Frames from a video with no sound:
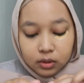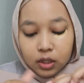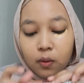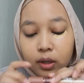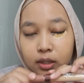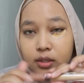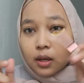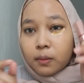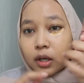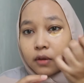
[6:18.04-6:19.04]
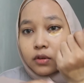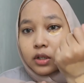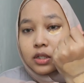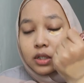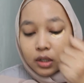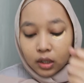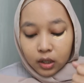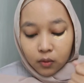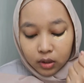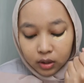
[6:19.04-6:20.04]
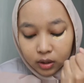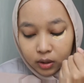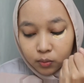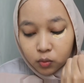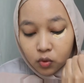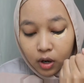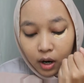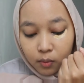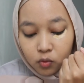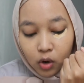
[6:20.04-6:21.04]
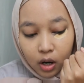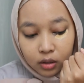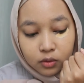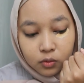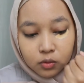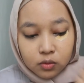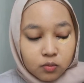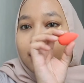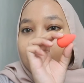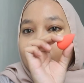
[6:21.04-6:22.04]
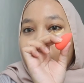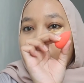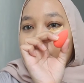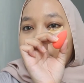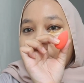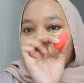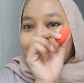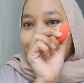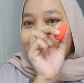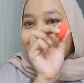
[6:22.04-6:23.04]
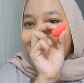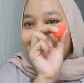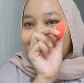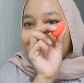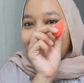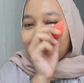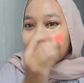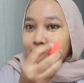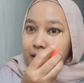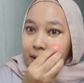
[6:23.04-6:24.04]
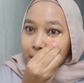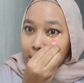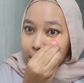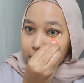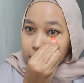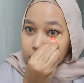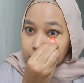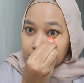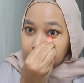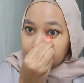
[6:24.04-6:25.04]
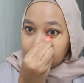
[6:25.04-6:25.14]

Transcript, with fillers: dia wanginya sama kayak foundationnya kayak wangi bunga buah gitu dan aku mau pakai sponge dari dia aja ini